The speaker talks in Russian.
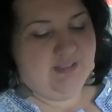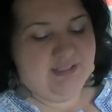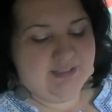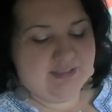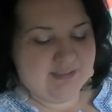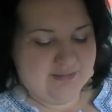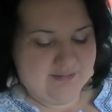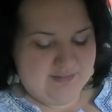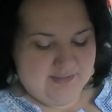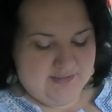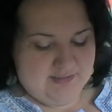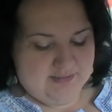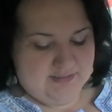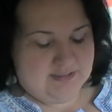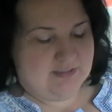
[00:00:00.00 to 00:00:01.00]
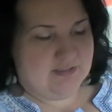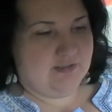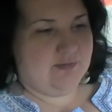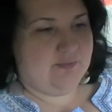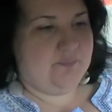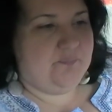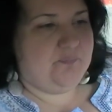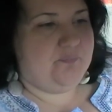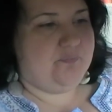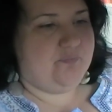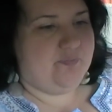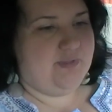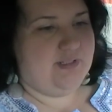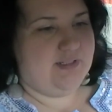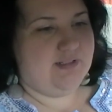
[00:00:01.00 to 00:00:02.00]
это делается
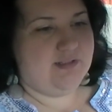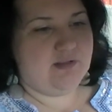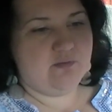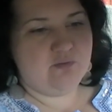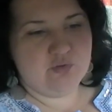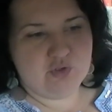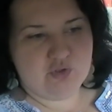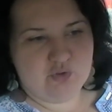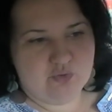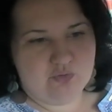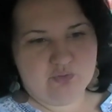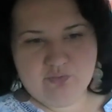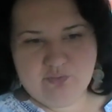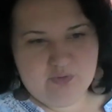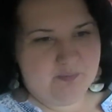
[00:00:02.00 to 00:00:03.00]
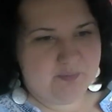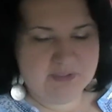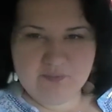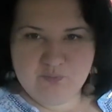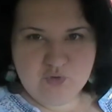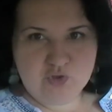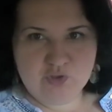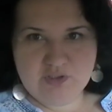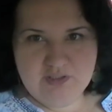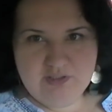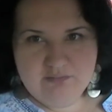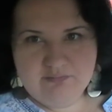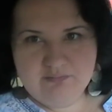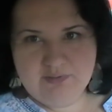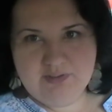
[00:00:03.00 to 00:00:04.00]
не для того, что не потому, что
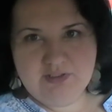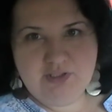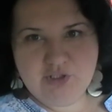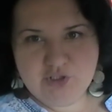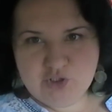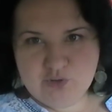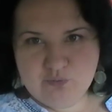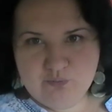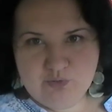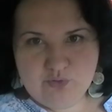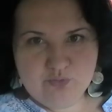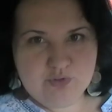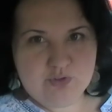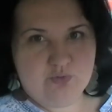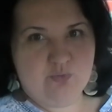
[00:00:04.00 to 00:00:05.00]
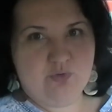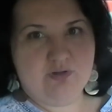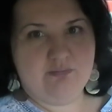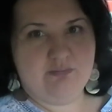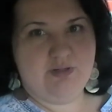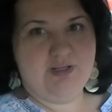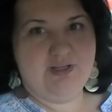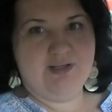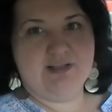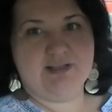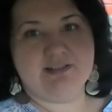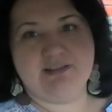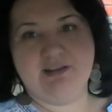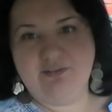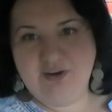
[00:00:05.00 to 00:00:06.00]
им не о чем друг с другом
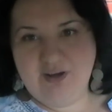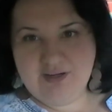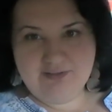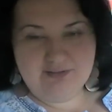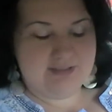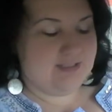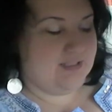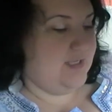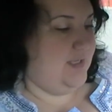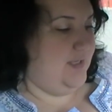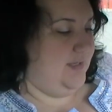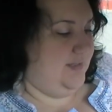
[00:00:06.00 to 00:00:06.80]
разговаривать,